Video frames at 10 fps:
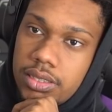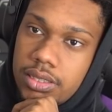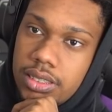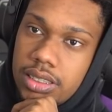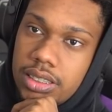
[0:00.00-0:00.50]

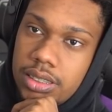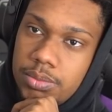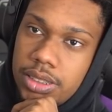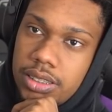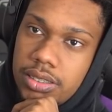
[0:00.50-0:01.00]
Nossa,
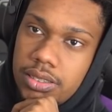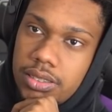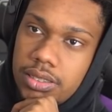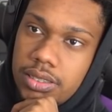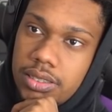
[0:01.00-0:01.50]

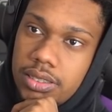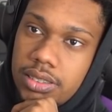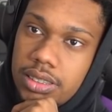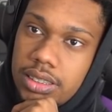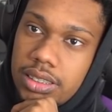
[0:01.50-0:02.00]
mano.
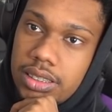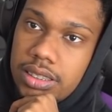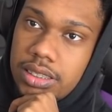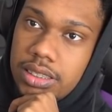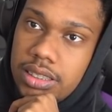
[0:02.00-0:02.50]

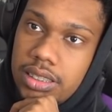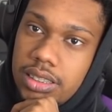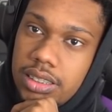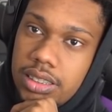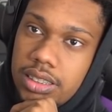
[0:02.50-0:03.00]

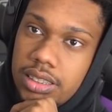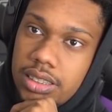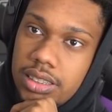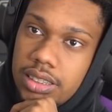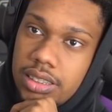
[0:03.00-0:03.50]
Que
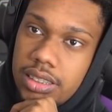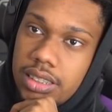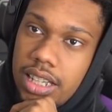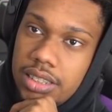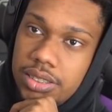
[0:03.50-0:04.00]

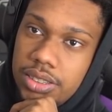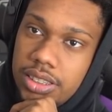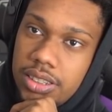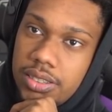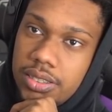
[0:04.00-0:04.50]

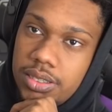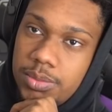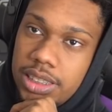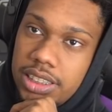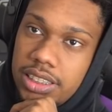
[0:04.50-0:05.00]
assustador.
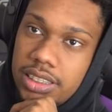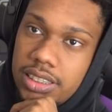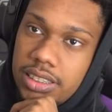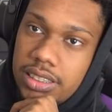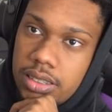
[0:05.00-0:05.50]
Imagina.
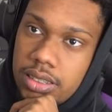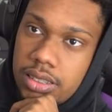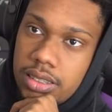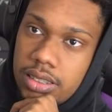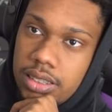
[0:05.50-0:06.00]

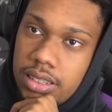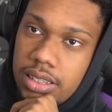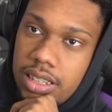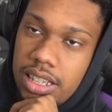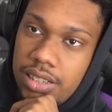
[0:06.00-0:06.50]

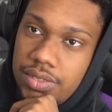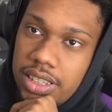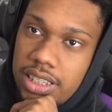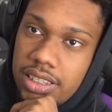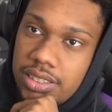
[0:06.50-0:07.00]
Ai, ah,
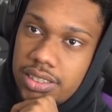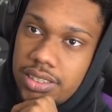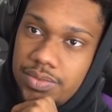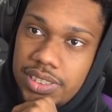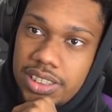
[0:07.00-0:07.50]
velho.
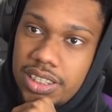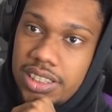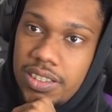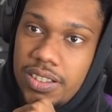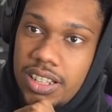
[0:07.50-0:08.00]
Por isso que eu não
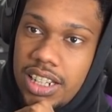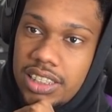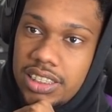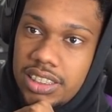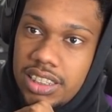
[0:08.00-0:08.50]
tenho
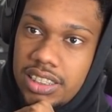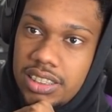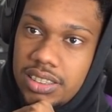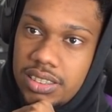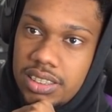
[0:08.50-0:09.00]
coragem de
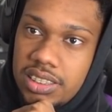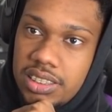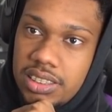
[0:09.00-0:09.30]
nessas coisas.